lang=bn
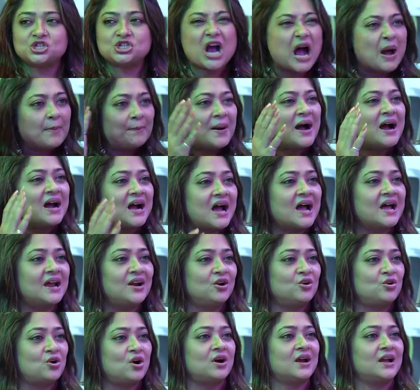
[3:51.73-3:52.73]
চাপা
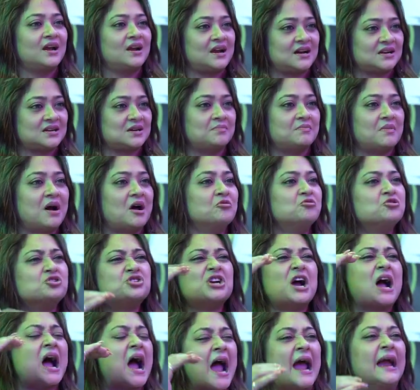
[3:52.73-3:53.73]
গায়ের রঙের একটা
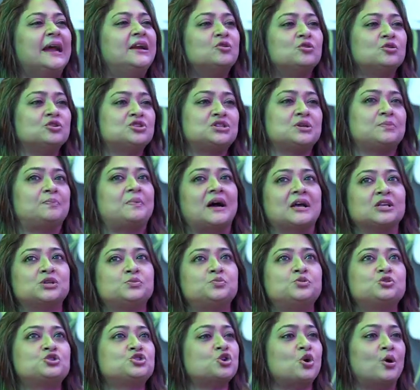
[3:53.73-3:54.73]
মানুষের হাইট হচ্ছে পাঁচ
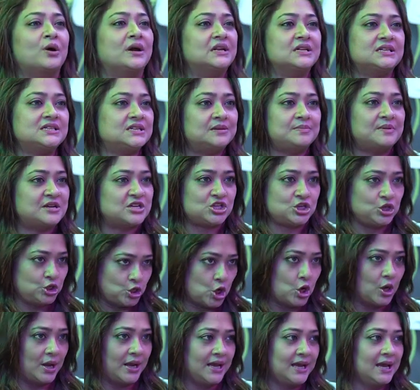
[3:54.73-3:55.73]
ফুট ছয় ইঞ্চি বেশি
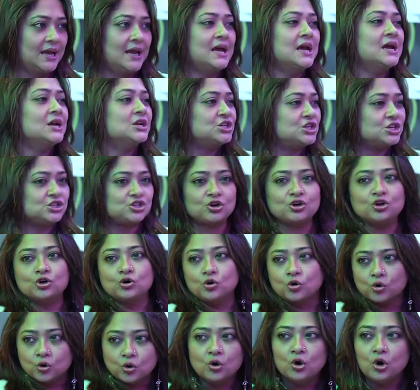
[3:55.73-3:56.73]
নয় সে যখন
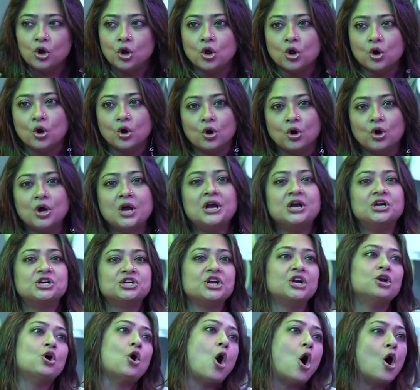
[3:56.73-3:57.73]
ঘুরলো
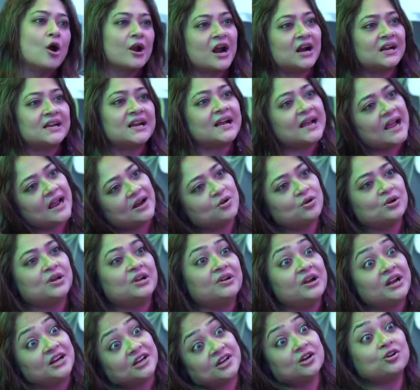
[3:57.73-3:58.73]
সেই অরাটা কেন
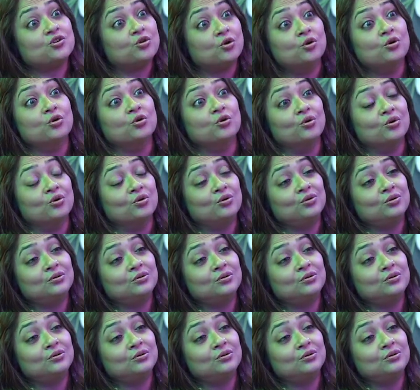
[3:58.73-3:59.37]
ক্রিয়েটেড হলো